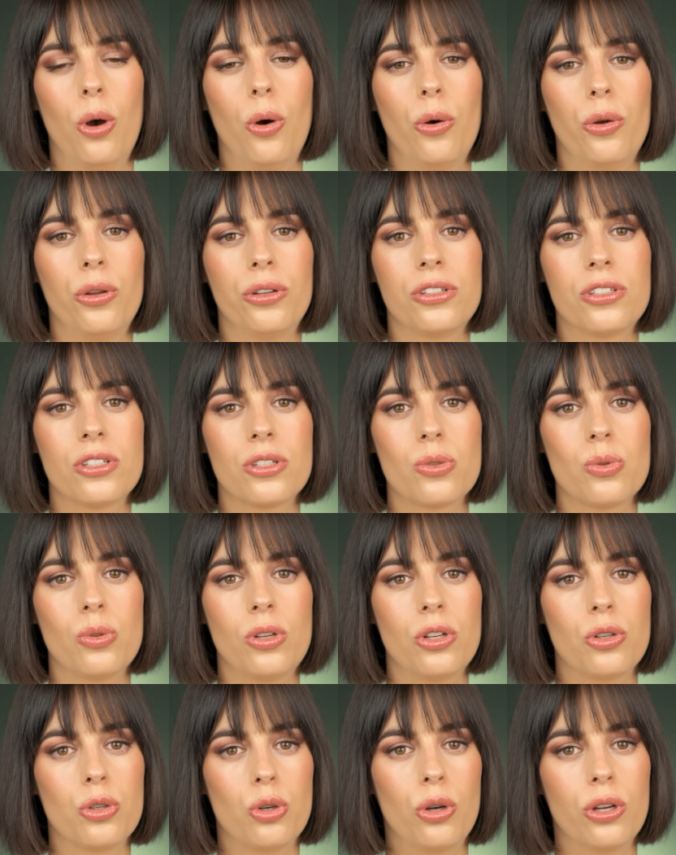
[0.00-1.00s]
Und zu
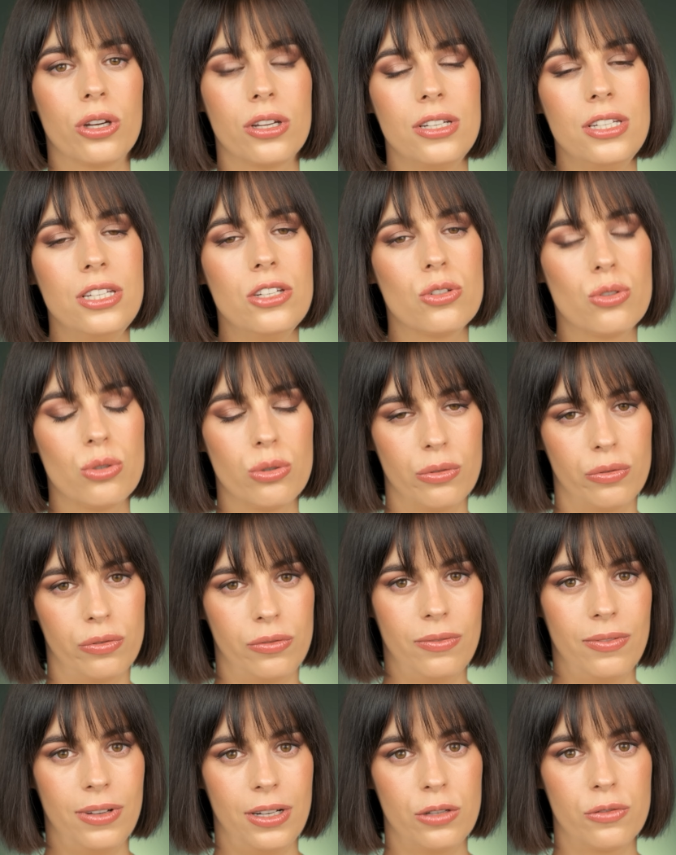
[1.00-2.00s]
den teuren
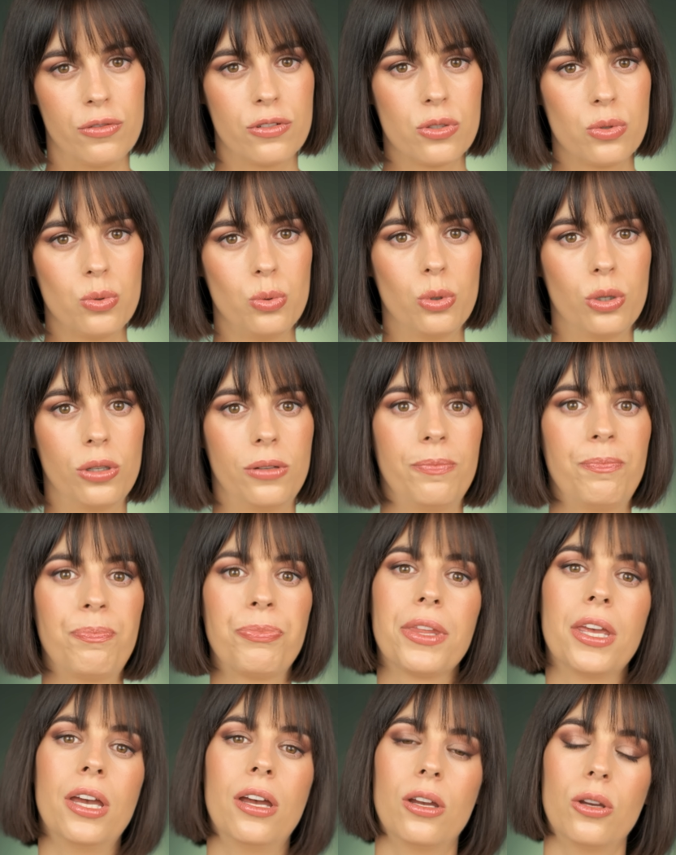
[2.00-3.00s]
Nischendüften werde ich
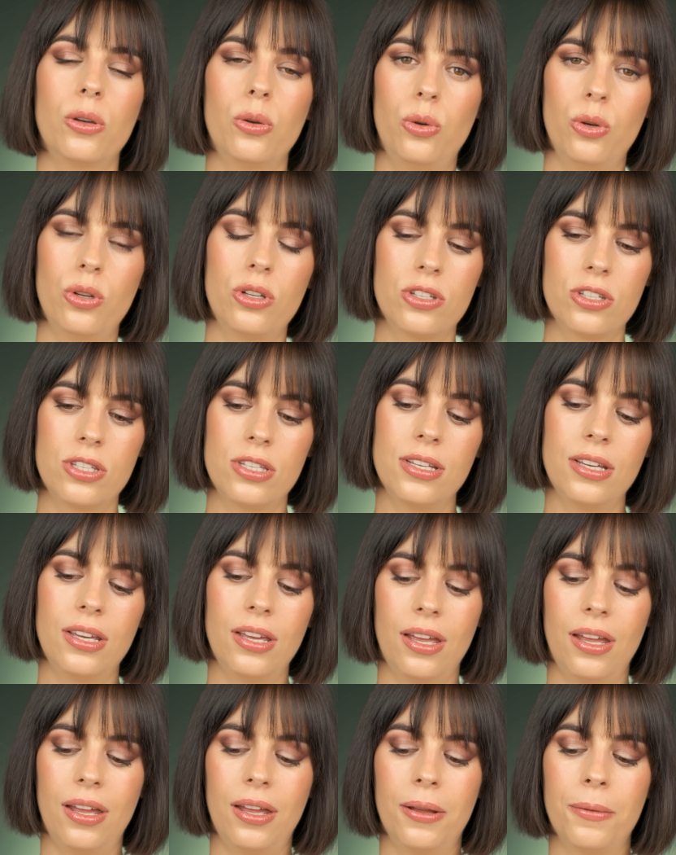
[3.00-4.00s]
versuchen,
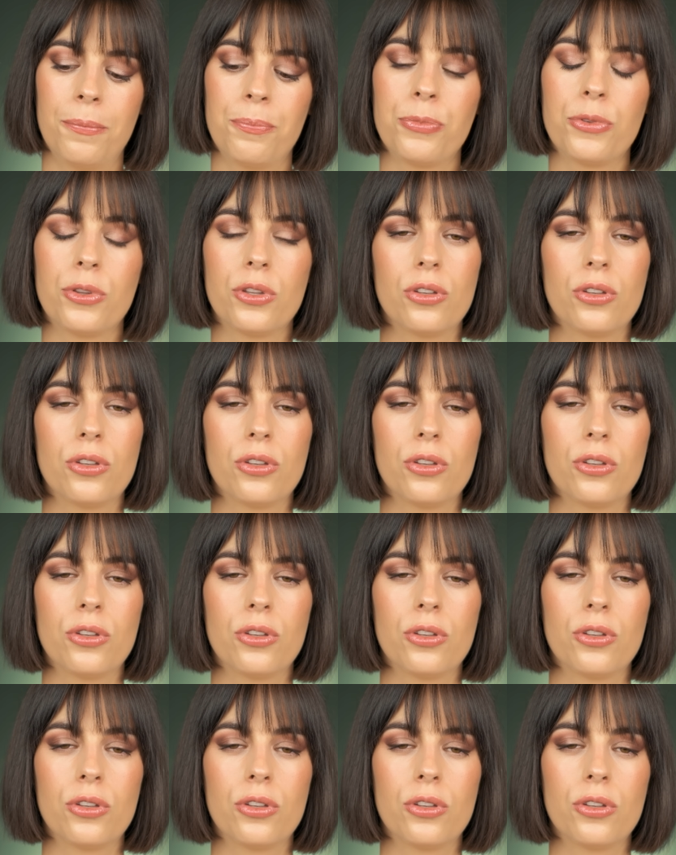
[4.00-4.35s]
günstige,